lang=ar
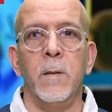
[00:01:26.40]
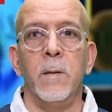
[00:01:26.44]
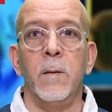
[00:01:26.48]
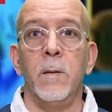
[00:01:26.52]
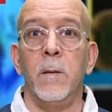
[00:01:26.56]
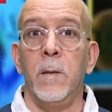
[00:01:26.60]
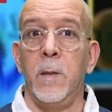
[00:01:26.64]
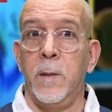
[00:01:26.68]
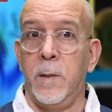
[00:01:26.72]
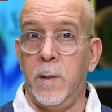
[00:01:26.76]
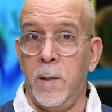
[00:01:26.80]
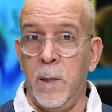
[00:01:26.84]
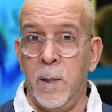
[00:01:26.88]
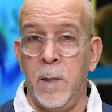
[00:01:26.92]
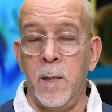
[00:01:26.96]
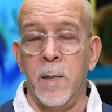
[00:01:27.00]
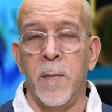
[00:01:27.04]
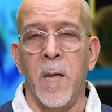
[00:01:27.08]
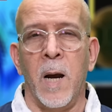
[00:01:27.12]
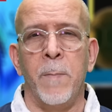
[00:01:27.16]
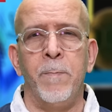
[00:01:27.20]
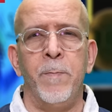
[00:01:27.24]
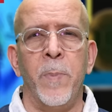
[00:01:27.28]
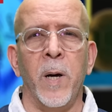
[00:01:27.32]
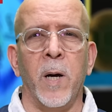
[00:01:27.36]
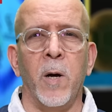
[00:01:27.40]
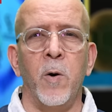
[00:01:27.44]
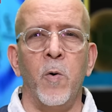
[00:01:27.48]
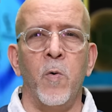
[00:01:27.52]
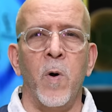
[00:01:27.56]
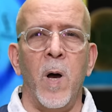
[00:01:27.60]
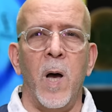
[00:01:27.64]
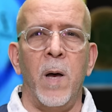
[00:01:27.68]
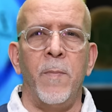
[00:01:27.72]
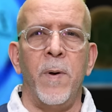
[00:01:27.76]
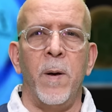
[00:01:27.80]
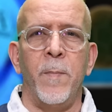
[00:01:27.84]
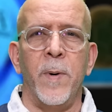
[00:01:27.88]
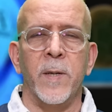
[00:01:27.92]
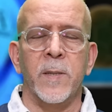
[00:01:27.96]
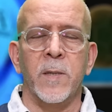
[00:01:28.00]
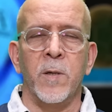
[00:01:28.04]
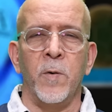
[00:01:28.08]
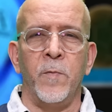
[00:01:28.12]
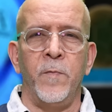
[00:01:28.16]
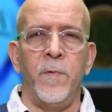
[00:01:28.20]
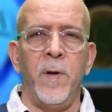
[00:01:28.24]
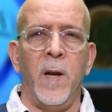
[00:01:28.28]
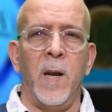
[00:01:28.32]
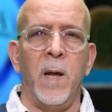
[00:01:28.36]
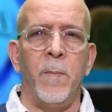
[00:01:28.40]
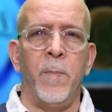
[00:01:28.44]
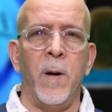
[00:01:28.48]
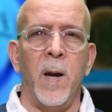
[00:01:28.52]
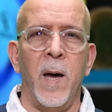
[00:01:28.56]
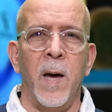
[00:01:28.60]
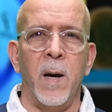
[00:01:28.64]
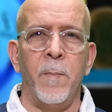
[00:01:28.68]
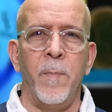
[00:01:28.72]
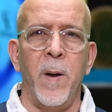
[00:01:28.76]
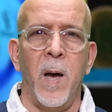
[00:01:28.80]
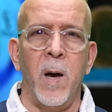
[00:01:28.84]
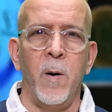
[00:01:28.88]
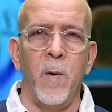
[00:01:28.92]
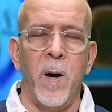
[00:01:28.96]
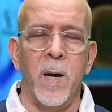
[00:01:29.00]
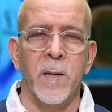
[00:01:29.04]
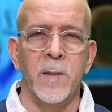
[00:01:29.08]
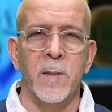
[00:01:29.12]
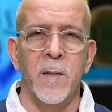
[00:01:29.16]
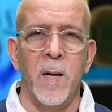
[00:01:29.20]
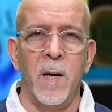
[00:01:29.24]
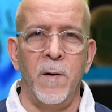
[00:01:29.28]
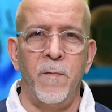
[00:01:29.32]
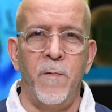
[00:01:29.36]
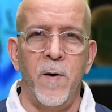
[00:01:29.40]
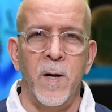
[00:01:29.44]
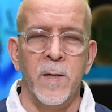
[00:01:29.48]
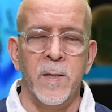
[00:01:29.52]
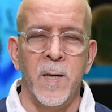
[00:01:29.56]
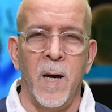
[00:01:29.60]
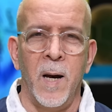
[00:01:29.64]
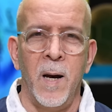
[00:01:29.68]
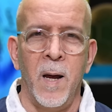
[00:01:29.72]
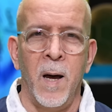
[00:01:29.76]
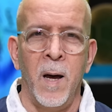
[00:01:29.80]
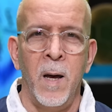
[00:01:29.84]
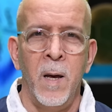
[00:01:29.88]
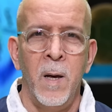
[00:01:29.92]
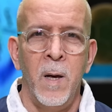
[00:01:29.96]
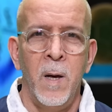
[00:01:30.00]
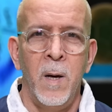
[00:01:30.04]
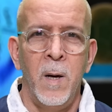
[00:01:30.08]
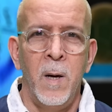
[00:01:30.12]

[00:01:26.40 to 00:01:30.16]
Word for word: آه، السيتي ضرب بقوة أمام أستون فيلا بالأربعة وأرسنال فاز على